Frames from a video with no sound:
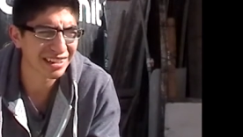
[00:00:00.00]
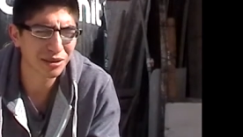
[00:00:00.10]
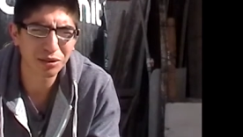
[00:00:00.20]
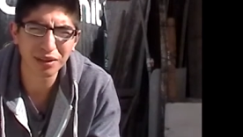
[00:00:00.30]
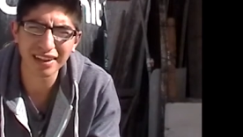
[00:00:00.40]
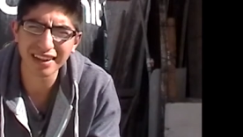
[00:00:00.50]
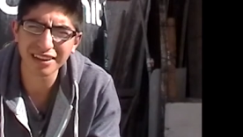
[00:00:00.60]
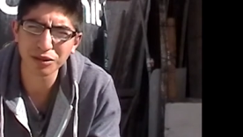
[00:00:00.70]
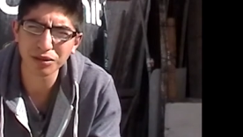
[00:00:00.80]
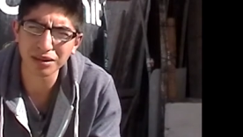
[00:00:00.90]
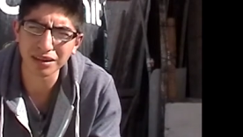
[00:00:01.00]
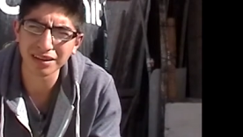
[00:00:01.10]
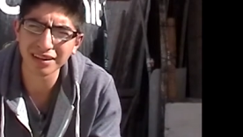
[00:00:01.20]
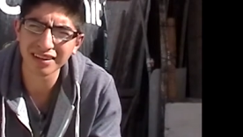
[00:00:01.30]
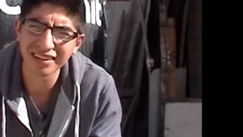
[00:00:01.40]
incluso le hace
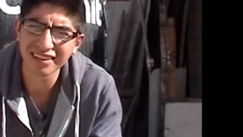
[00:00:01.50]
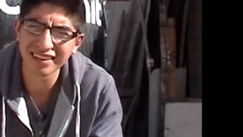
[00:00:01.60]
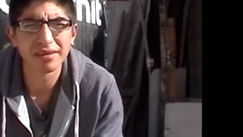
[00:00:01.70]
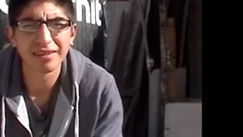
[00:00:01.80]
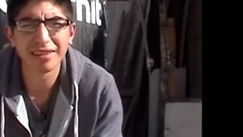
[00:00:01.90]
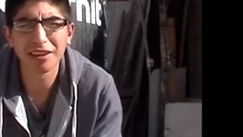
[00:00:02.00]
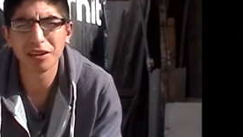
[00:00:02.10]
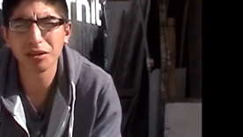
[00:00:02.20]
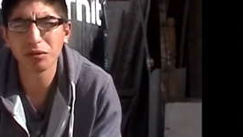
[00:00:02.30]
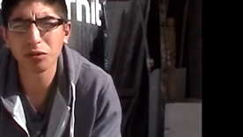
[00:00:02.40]
cortes y